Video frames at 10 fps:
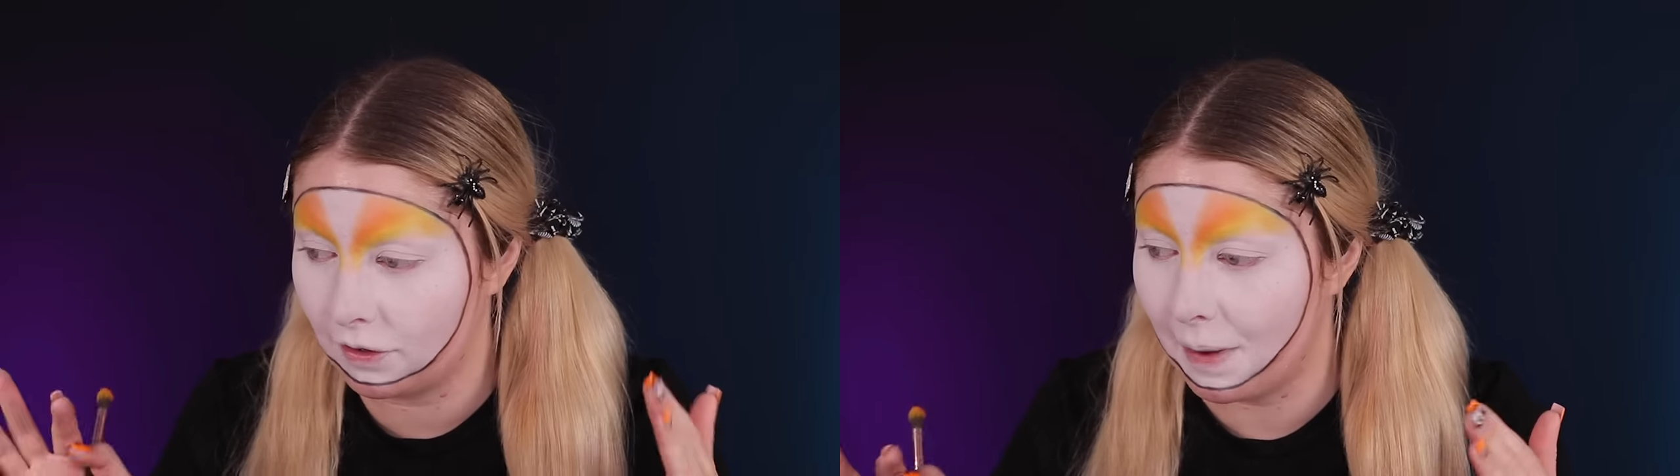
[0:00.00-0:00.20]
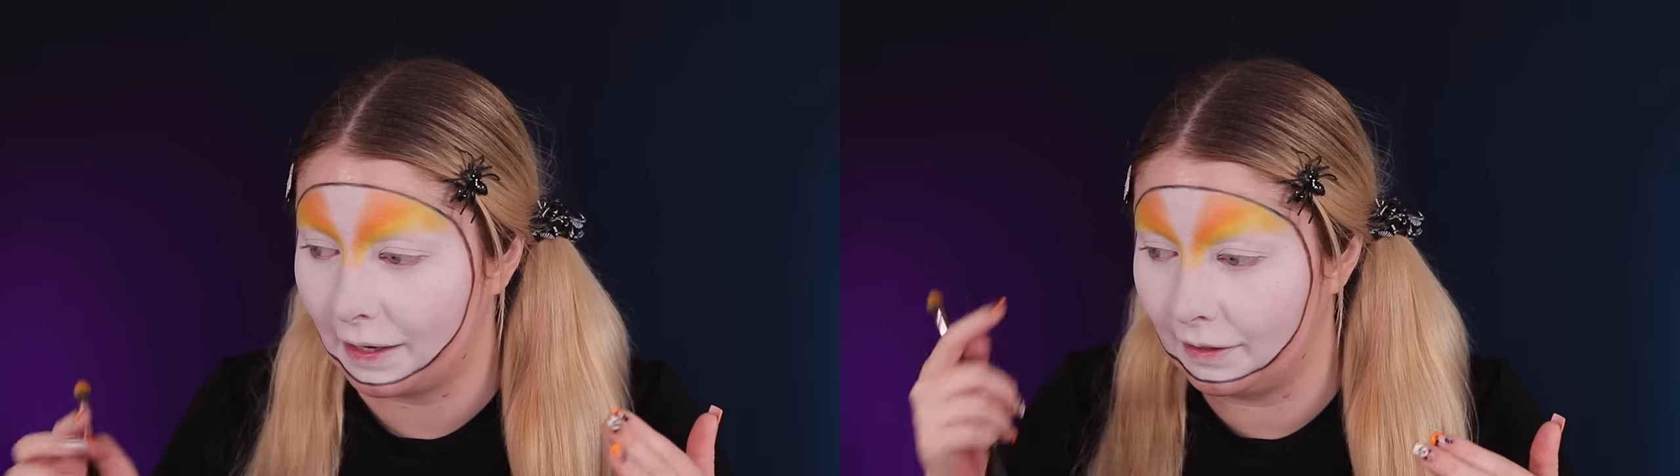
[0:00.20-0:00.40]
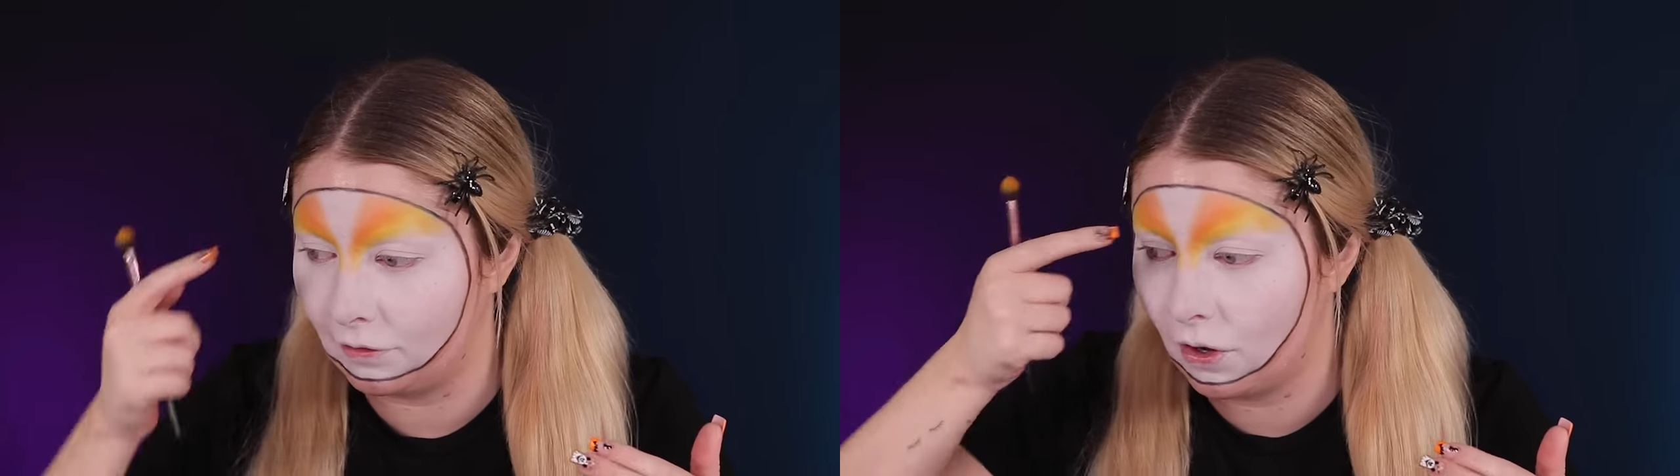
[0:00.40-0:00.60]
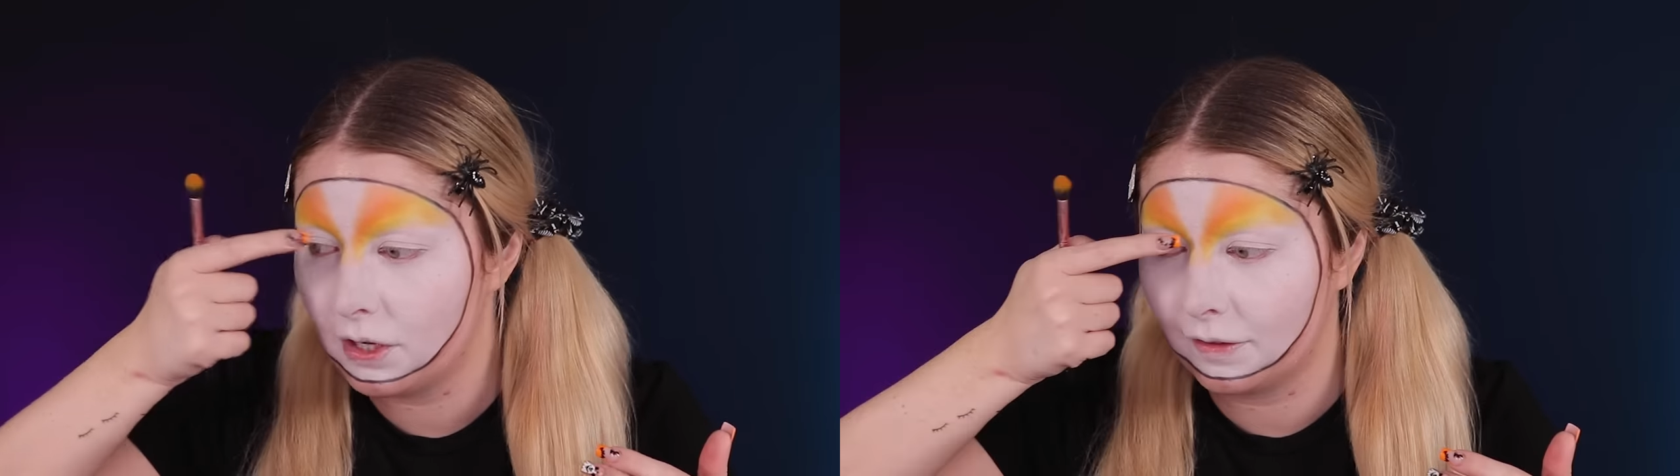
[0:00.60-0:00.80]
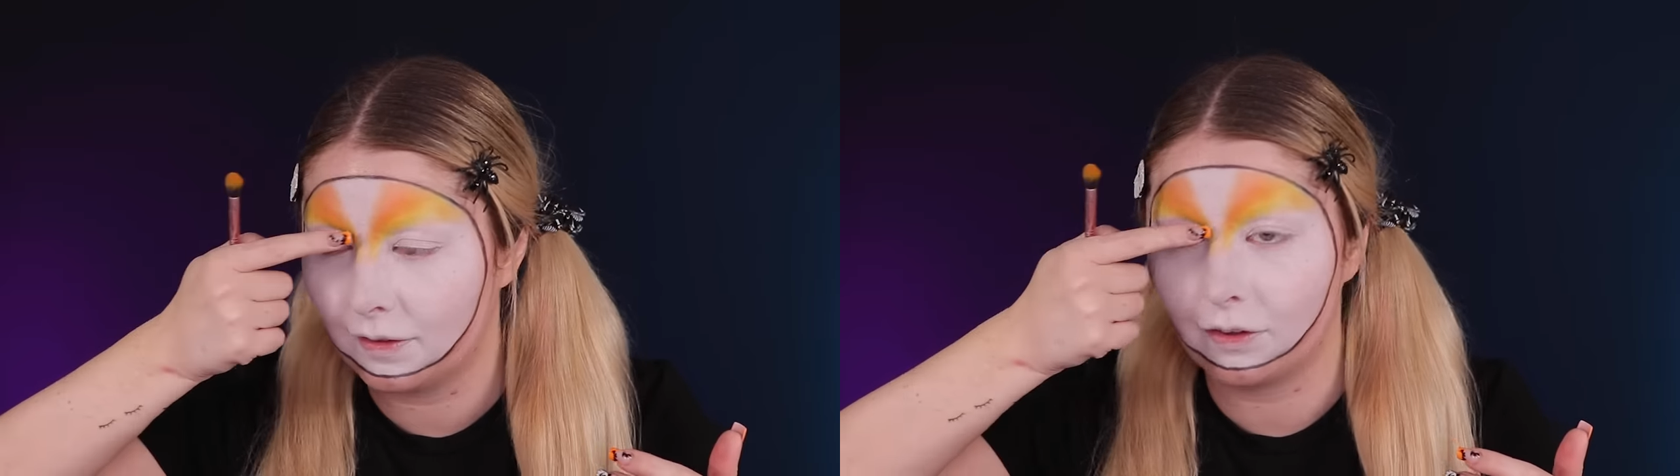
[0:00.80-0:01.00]
Was mache ich jetzt? Soll
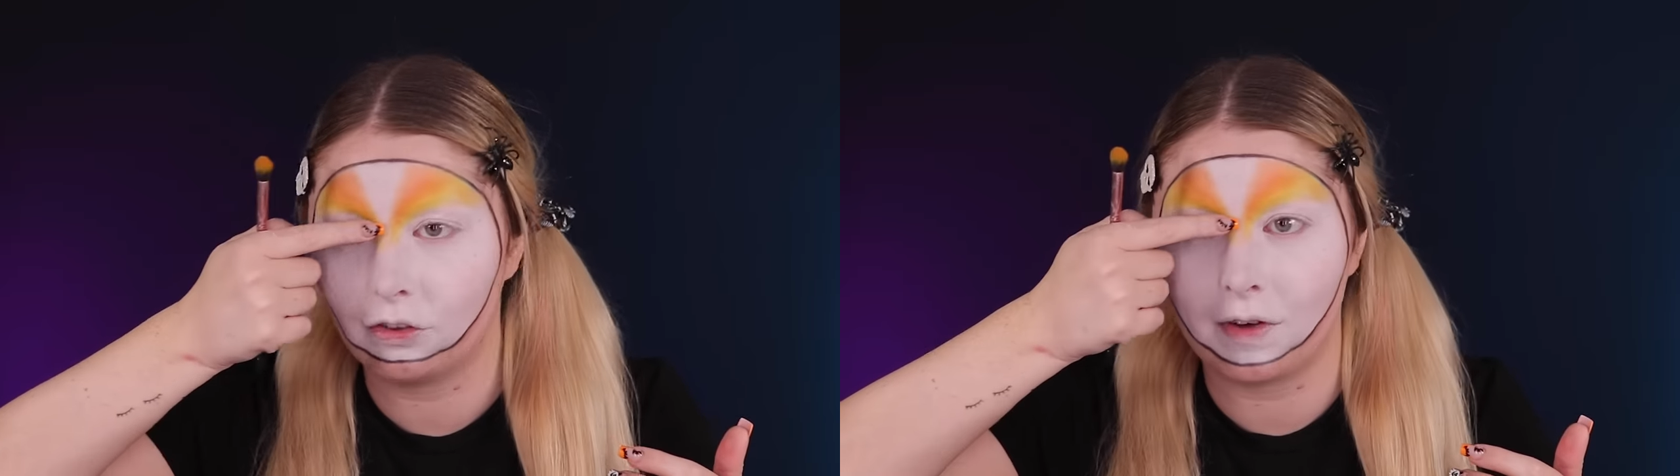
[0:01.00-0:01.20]
ich jetzt das